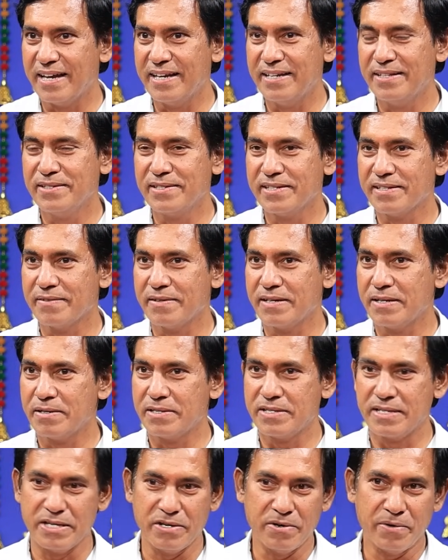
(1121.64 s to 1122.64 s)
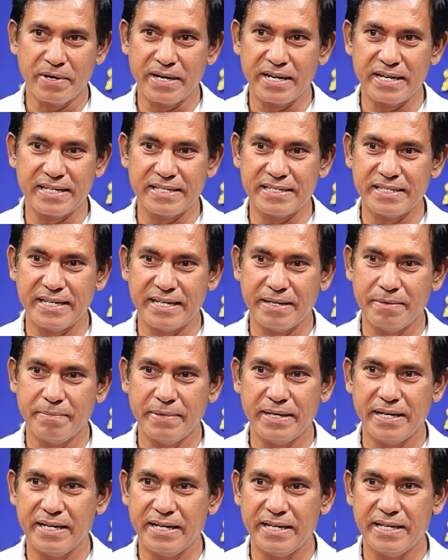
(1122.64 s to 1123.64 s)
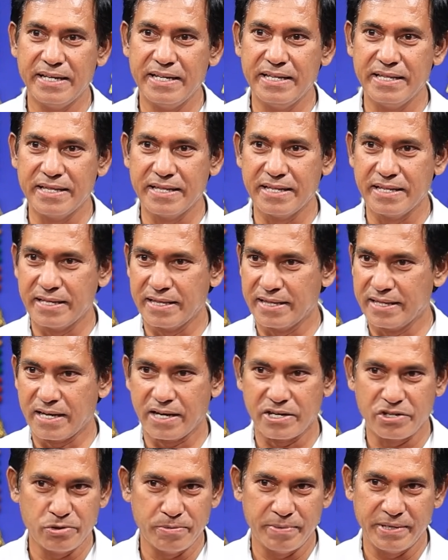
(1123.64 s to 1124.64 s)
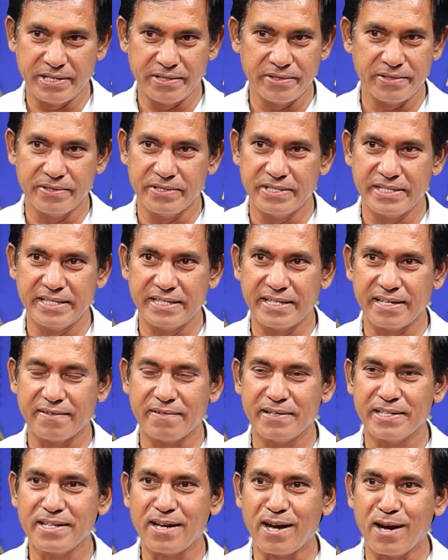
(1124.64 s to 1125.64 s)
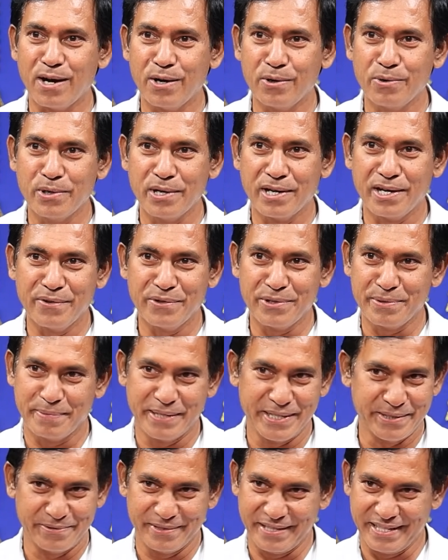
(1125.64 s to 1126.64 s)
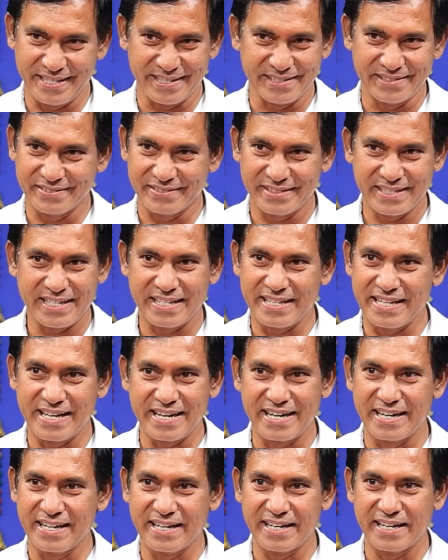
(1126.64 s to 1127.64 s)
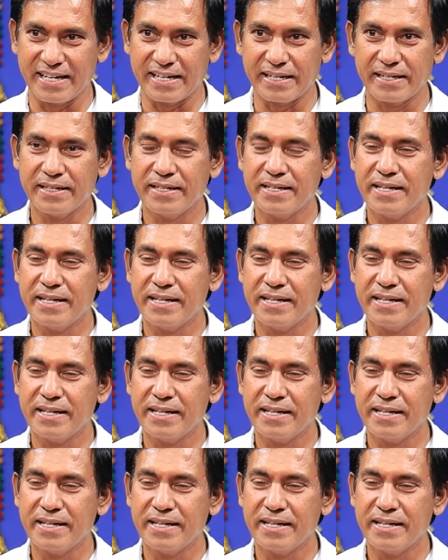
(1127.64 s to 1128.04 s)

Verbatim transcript: ఐదు సంవత్సరం ఎవడన్నా సరే ఎమ్మెల్యే అయ్యి ఖర్చు పెట్టుకొని వచ్చిన తర్వాత ఆవురు ఆవురు మనం ఉంటాడు సాధారణంగా